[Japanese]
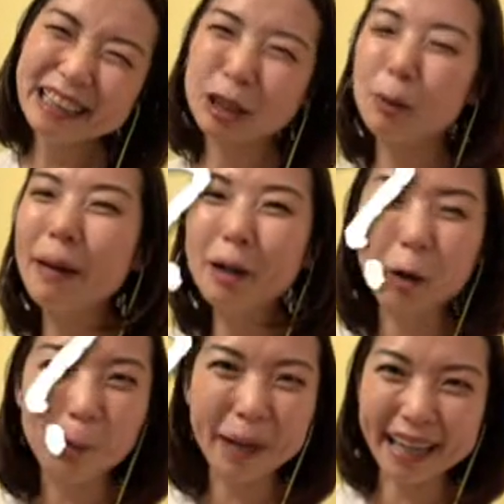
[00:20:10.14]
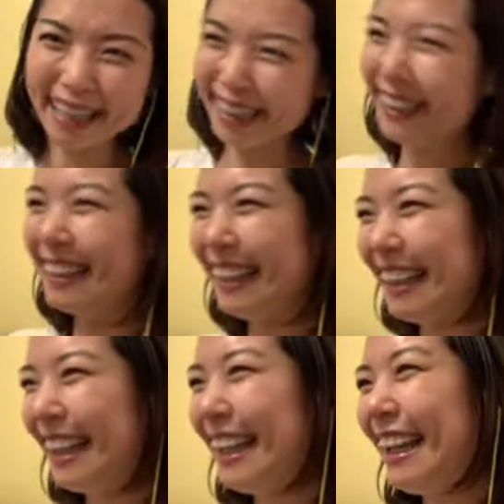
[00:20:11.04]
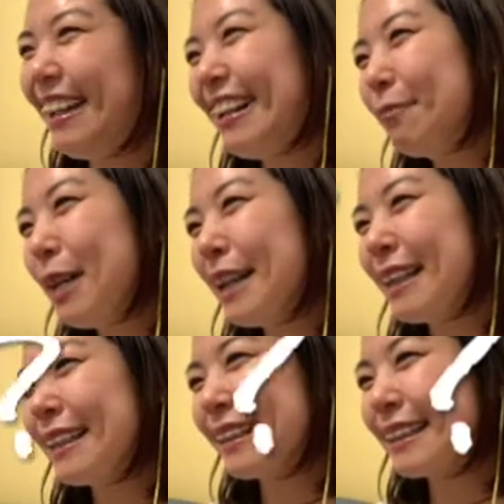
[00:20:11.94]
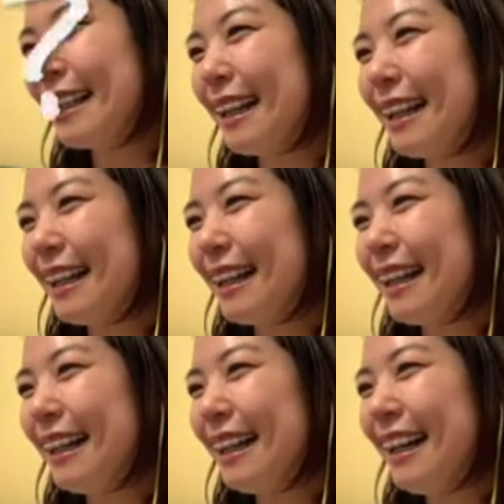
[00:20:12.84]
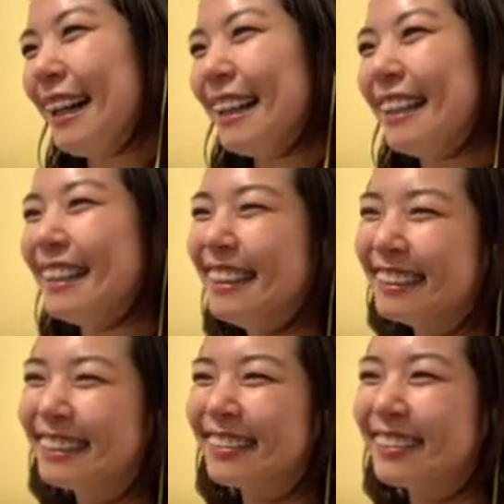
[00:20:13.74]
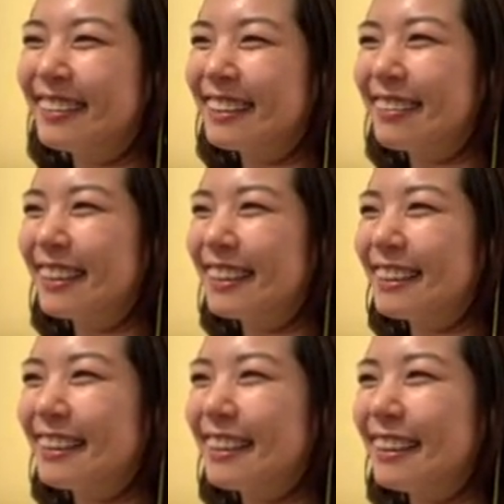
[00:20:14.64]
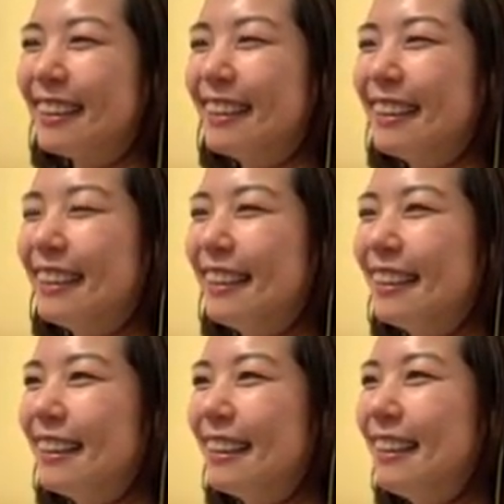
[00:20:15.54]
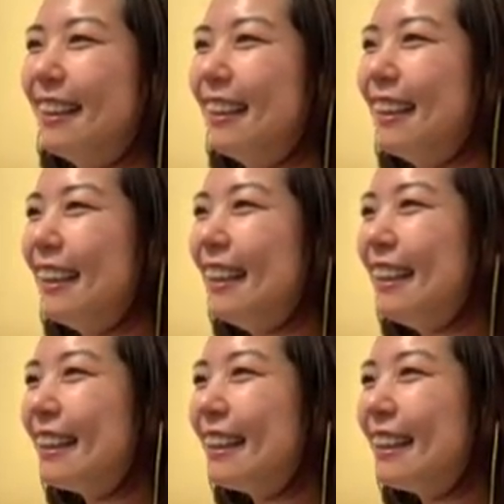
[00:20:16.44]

そば粉パン、えー、パンができた。あ、しどくんに喋りかけちゃった。えー、